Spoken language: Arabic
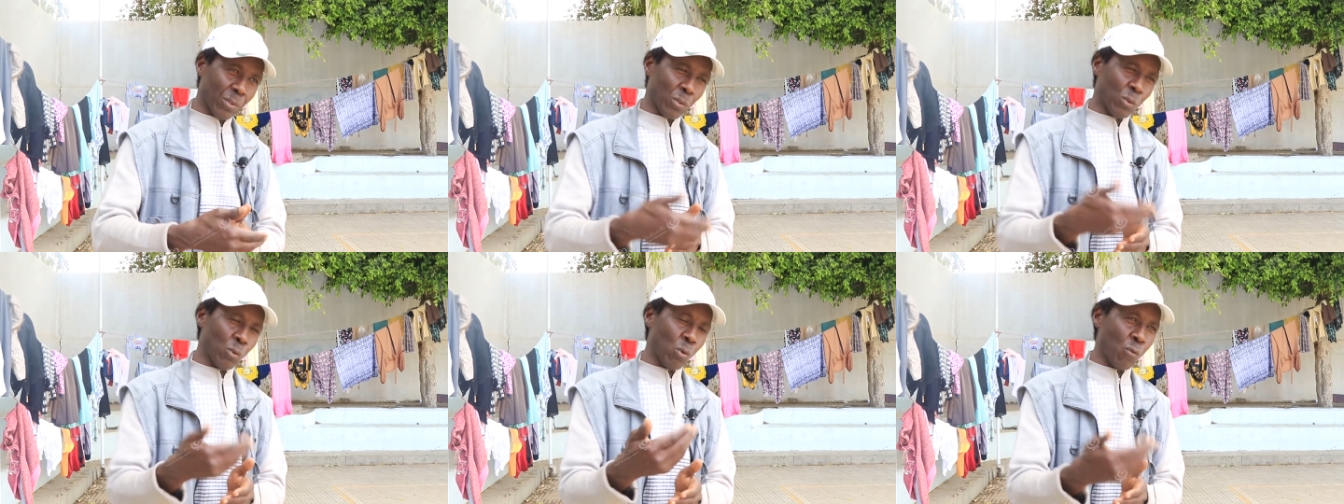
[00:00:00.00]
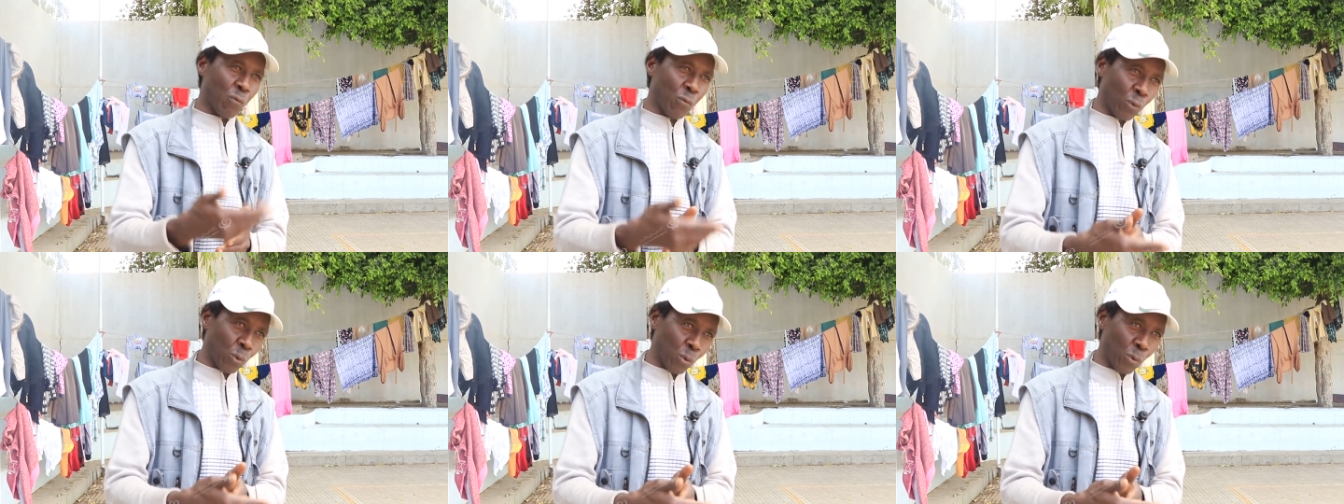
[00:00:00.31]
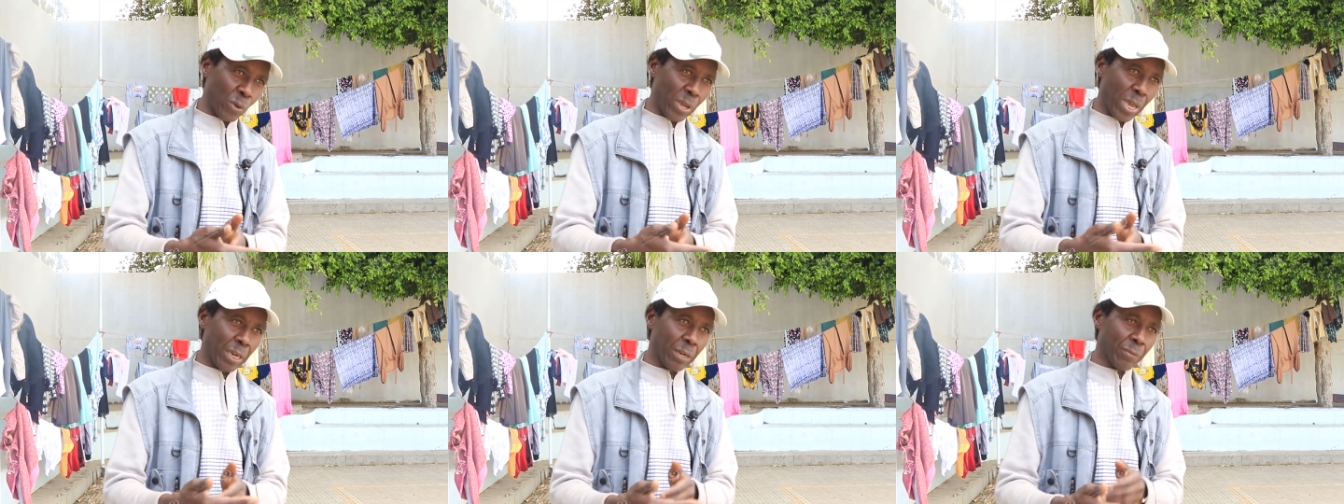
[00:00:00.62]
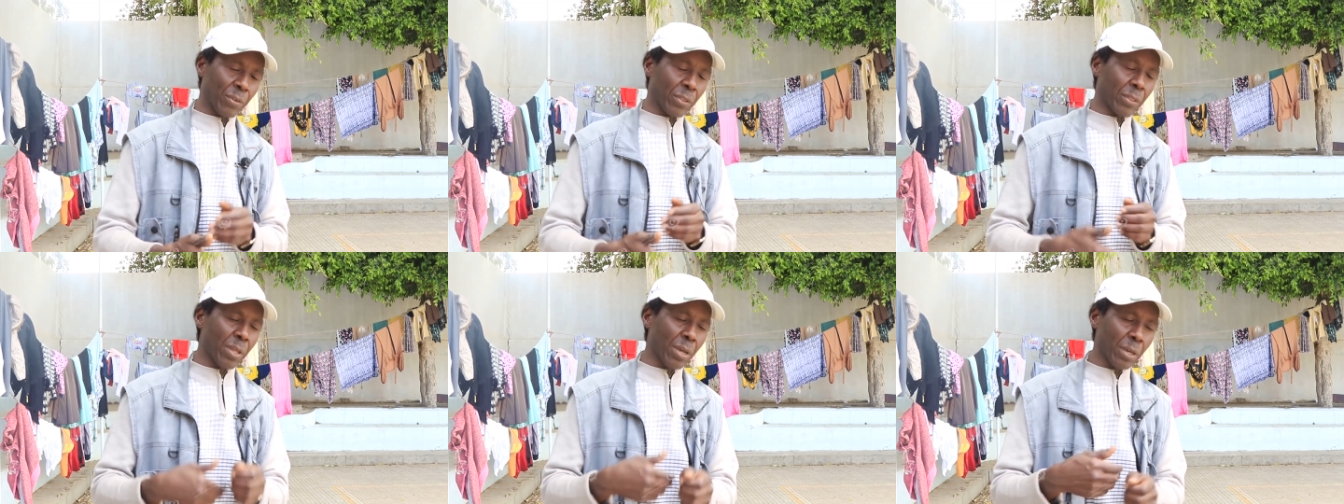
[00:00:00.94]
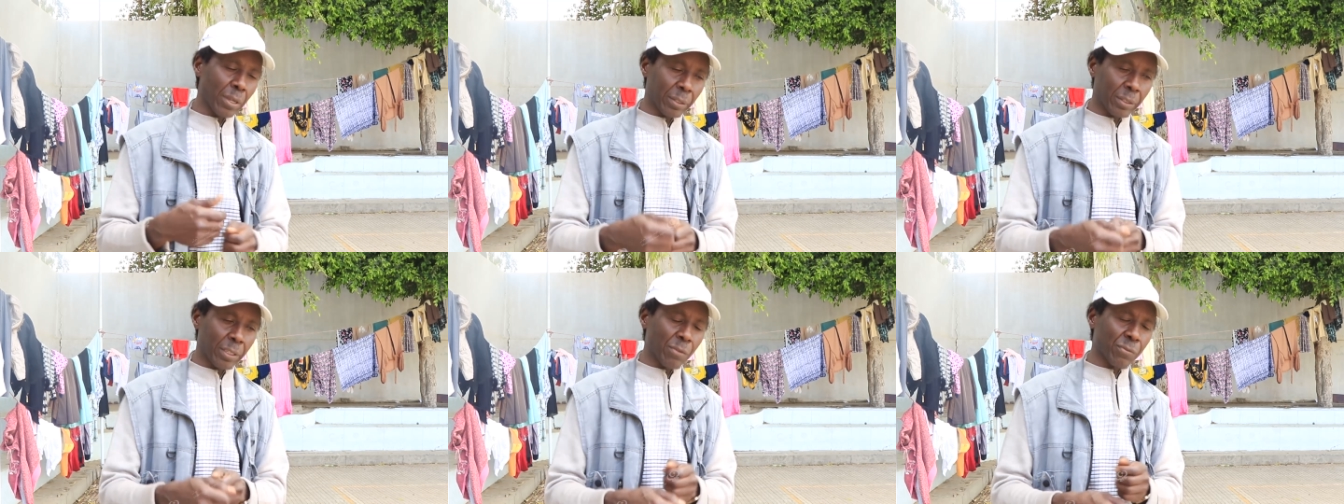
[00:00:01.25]
توفروه يعني في
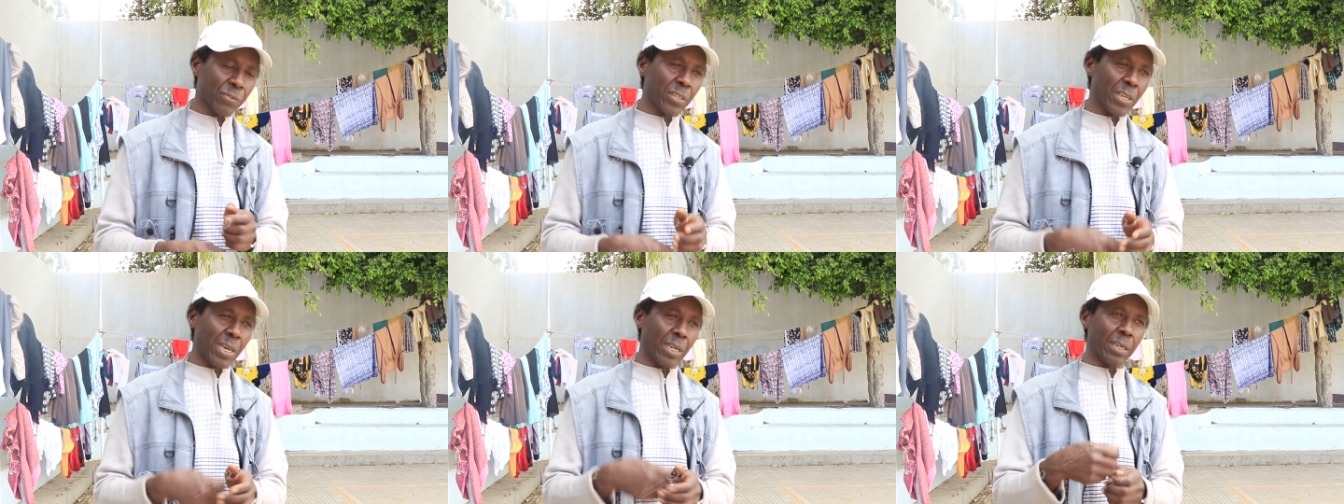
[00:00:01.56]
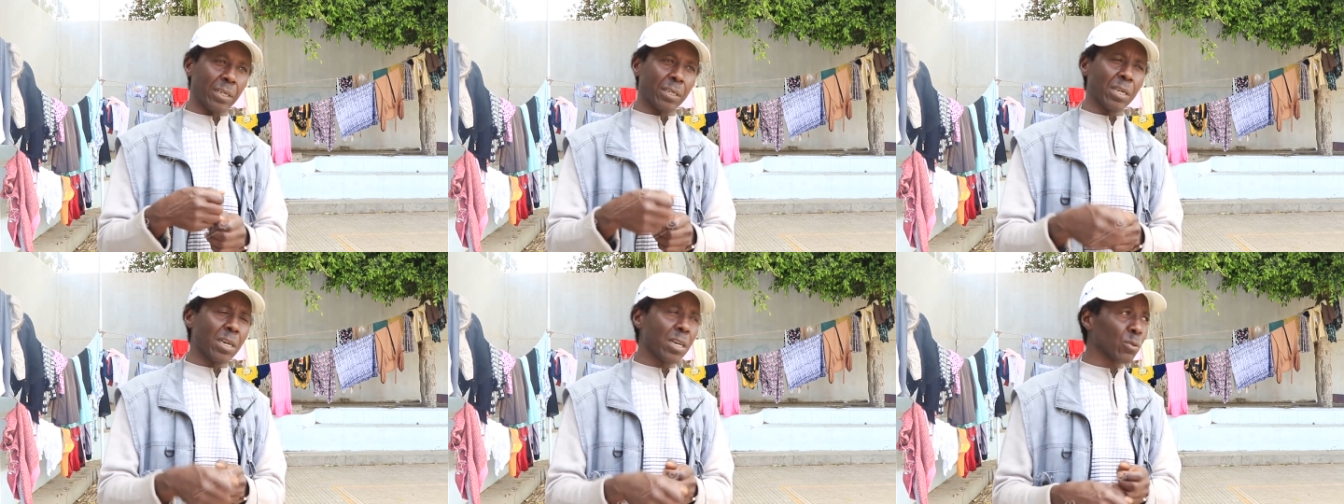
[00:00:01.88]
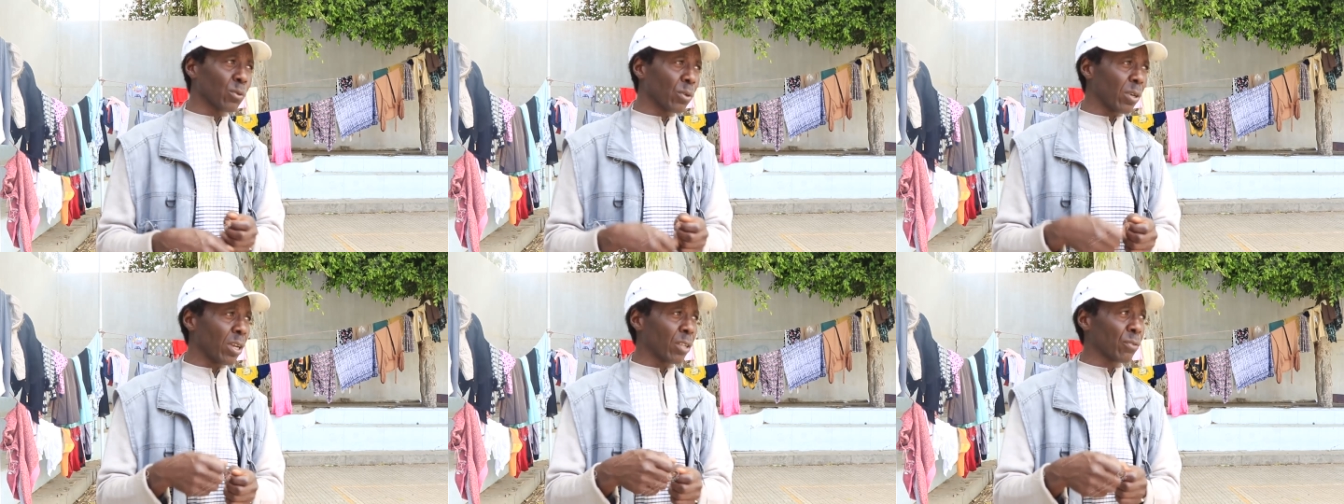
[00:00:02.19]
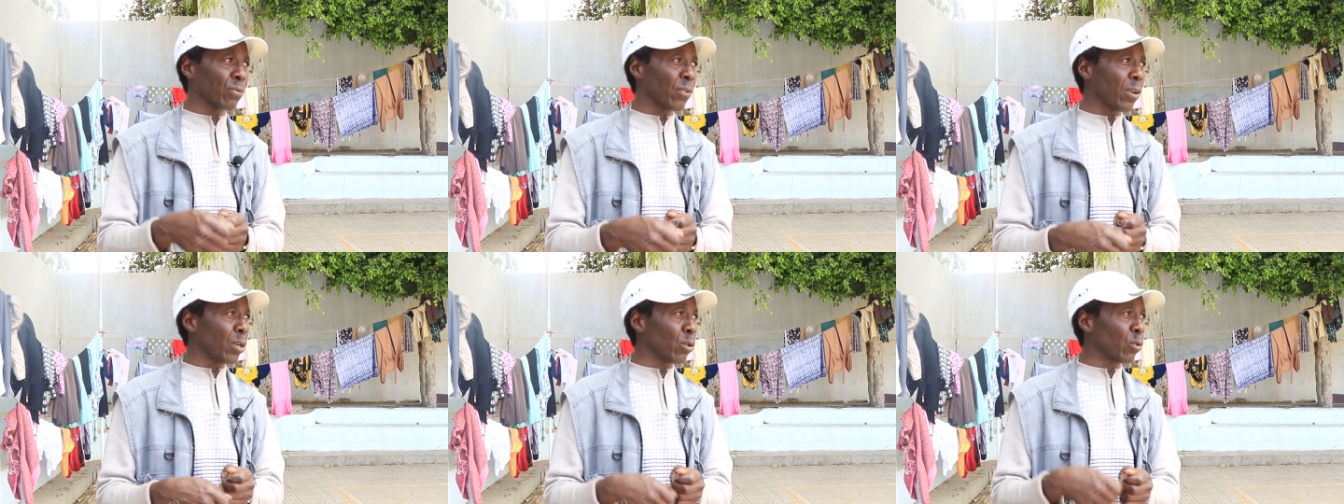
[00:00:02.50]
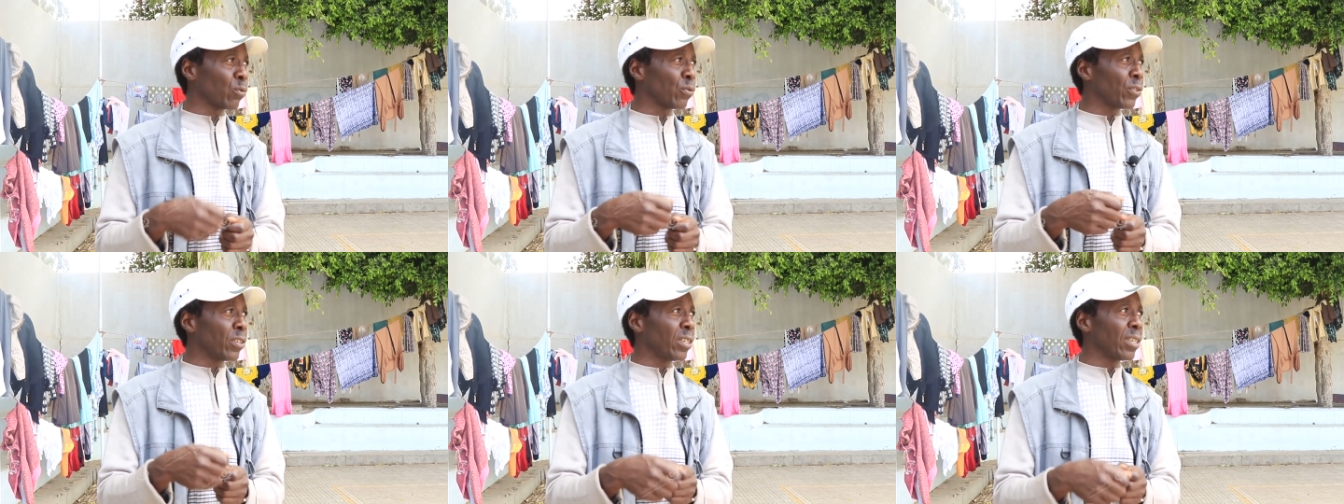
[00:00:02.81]
ضغط نفسي على الناس والاطفال
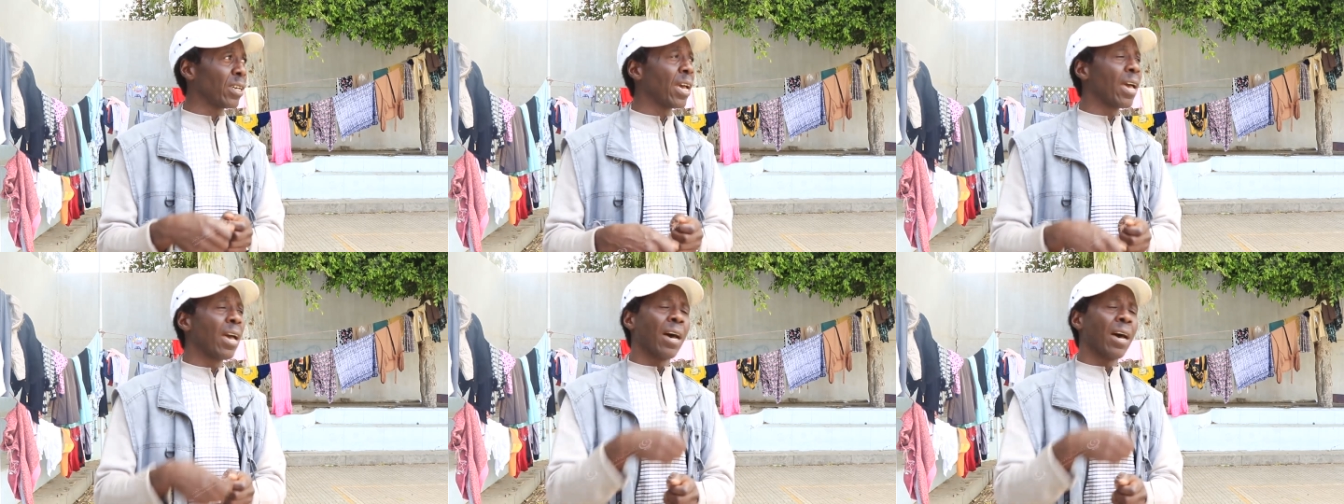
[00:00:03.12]
وفي